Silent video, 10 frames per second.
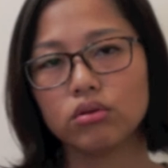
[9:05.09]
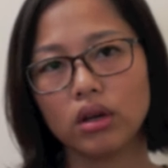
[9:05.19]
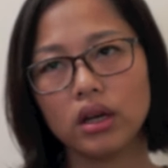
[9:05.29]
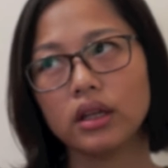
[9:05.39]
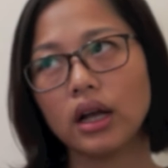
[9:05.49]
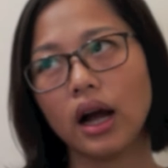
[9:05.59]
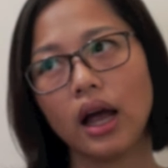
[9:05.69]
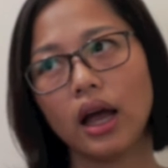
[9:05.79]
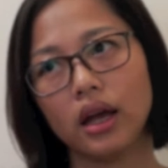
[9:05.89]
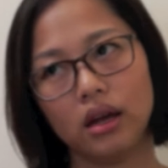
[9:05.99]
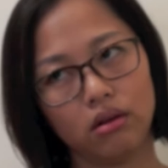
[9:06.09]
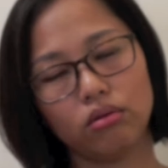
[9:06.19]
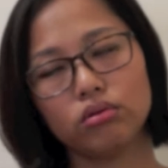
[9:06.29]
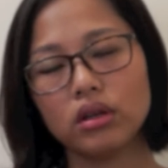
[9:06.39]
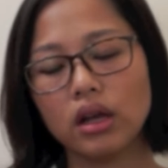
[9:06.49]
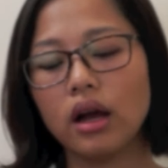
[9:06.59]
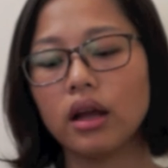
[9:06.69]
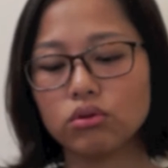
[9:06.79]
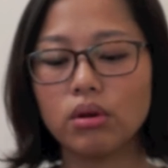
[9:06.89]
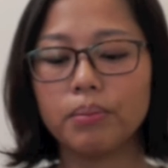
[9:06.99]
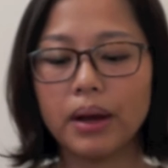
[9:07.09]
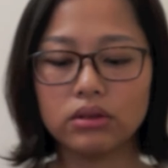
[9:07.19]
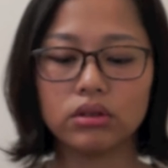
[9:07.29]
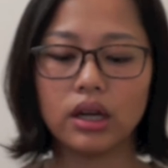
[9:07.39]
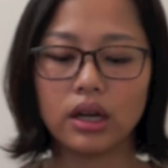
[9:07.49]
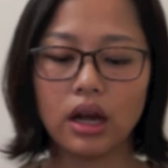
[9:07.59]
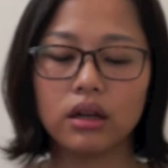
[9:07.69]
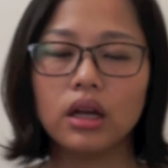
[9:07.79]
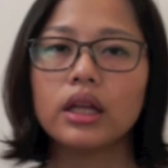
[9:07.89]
所以大概我觉得大概两岁半就可以看。